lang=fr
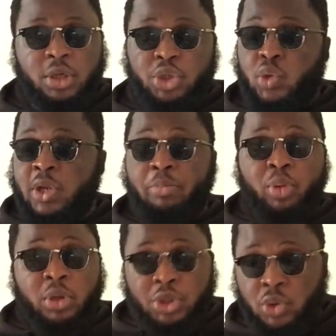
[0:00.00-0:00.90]
Ce n'est
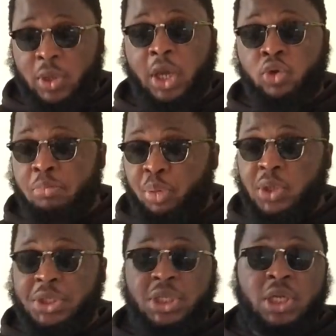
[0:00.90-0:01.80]
plus un secret de
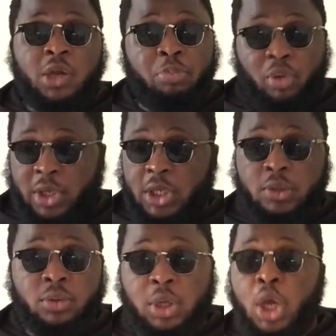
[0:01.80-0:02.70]
polichinelle pour
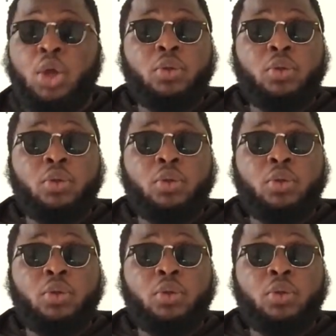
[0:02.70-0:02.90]
quiconque.